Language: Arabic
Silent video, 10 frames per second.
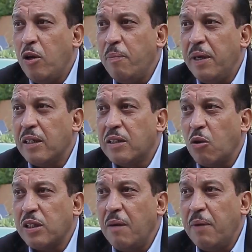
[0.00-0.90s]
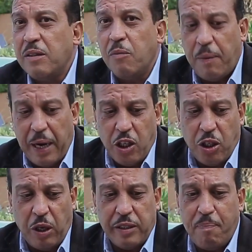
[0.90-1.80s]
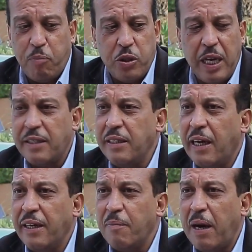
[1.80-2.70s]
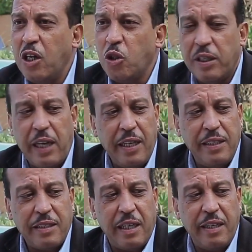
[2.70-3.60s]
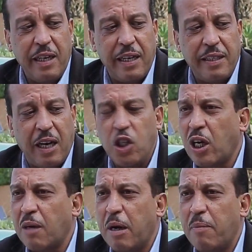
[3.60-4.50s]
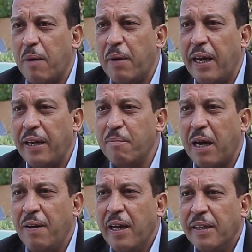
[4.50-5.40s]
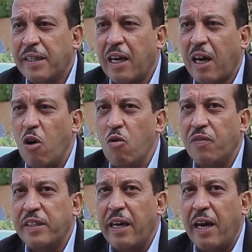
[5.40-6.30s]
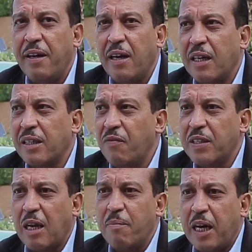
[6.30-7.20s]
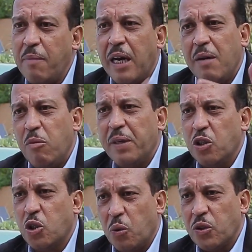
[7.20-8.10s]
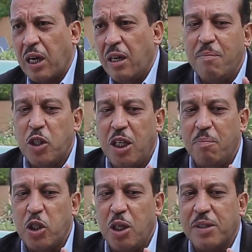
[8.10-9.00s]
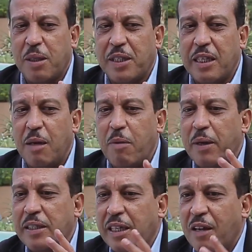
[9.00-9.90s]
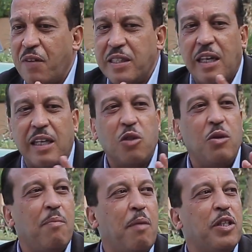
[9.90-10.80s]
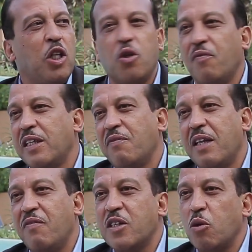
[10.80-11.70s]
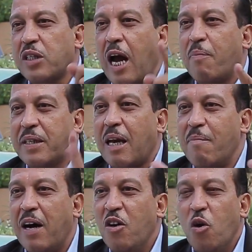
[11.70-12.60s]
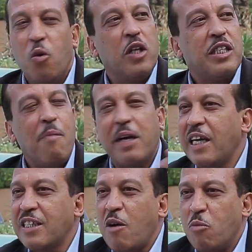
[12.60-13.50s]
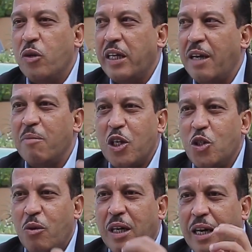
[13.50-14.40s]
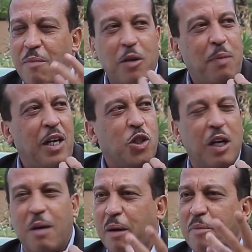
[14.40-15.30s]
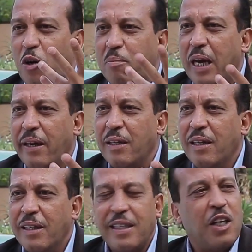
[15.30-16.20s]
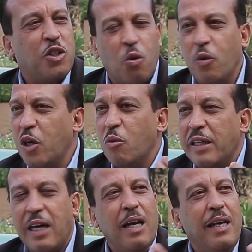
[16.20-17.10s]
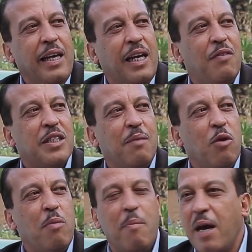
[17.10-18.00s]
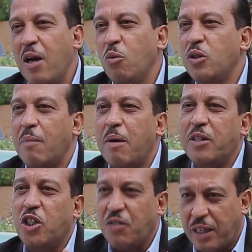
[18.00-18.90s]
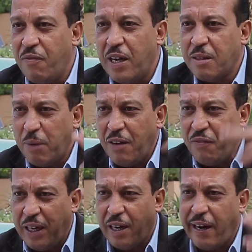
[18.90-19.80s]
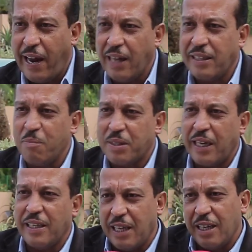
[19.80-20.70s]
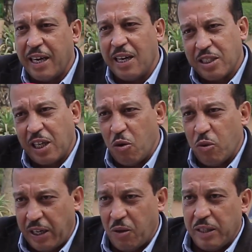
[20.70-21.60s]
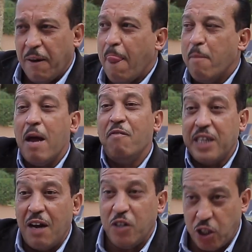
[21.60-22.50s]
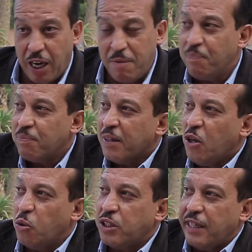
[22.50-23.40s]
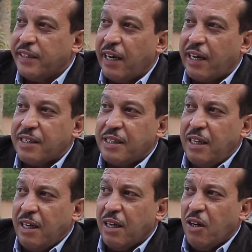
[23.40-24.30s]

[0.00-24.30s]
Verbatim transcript: بيني وبينك الدور ديال بعد بحال شي وحده بوساتني يعني بحال شي وحده حيدات عليا قالت لي غير جربها بابا يعني ما ذاك الخوف ديال ان راه التلفازه المغربيه راه ممكن تشونجا ماشي ماشي بالضبط قالت يا بابا دير التلفازه كتقول يا بابا تنشوف هذا في التلفازه وصحابك زعما وهاد صحابك كيحترموني يعني ملي كيجيو انا كنبان بحال شويه كبر منهم يعني تيقدروني وهذا كيفاش زعما هما بانوا وانت ما بنتيش في التلفازه بهذا الفكر العادي البسيط ديال الدراري صغيورين وهذا ما في الجحيم كنت كندير الكاستينغ